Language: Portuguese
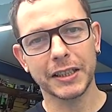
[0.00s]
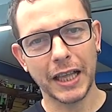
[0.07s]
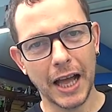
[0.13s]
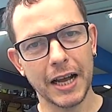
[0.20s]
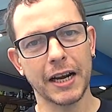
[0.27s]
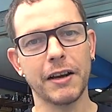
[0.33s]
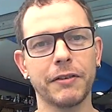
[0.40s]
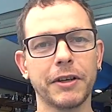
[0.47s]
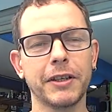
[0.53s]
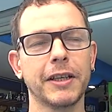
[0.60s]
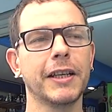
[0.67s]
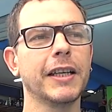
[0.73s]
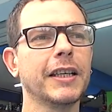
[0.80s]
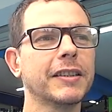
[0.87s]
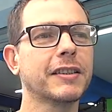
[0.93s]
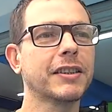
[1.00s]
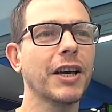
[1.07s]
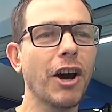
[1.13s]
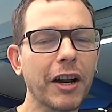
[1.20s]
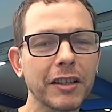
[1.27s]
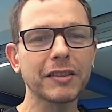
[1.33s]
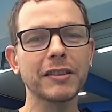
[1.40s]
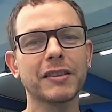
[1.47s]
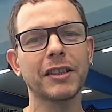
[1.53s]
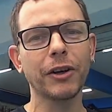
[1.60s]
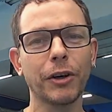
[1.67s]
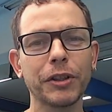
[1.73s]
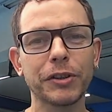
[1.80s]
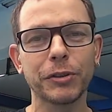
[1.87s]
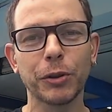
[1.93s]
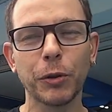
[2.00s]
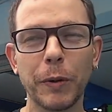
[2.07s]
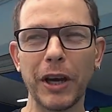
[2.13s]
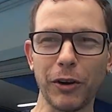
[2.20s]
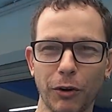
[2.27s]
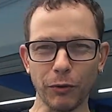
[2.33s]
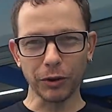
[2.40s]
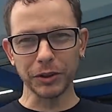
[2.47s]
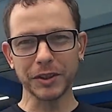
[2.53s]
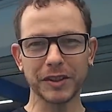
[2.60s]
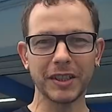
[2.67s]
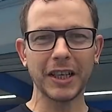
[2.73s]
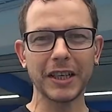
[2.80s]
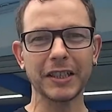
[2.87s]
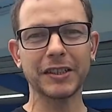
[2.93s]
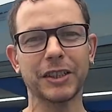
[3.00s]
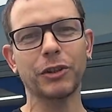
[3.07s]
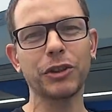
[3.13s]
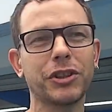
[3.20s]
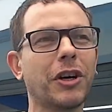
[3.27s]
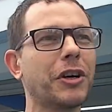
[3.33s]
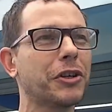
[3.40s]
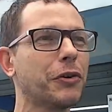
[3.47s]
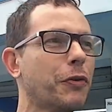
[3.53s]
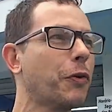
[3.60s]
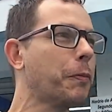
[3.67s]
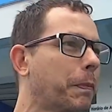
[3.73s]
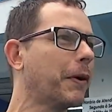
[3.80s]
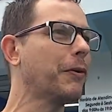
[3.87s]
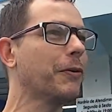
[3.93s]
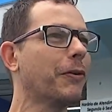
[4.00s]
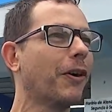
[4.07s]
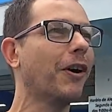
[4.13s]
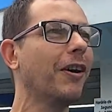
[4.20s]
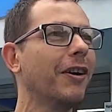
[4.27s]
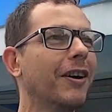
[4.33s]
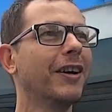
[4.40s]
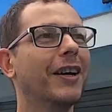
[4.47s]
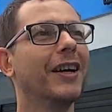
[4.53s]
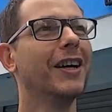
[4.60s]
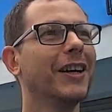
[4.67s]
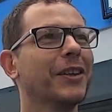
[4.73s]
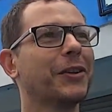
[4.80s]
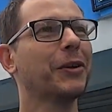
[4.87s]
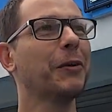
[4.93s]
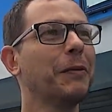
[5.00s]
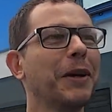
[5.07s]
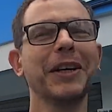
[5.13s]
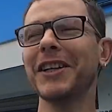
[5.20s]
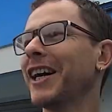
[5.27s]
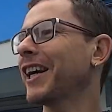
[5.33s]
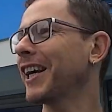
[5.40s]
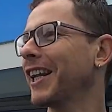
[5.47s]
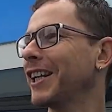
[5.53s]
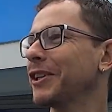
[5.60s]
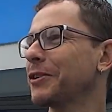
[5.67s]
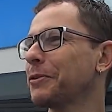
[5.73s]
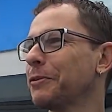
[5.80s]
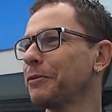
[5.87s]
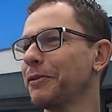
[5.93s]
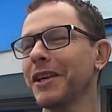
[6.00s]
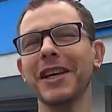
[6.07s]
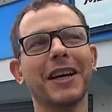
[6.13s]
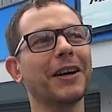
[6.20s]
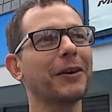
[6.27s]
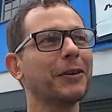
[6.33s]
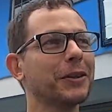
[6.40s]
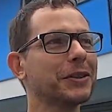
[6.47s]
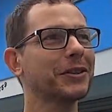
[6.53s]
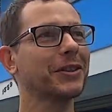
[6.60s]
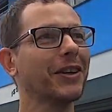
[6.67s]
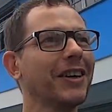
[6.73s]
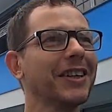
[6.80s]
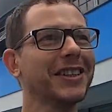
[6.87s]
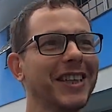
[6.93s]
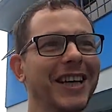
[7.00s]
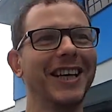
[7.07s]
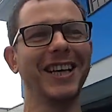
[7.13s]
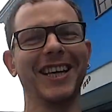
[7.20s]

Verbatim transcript: tá gravando ali, senhoras e senhores, tudo bem com vocês? Eu, Jorge Roupão, ó, tomando aquela chuvinha gostosa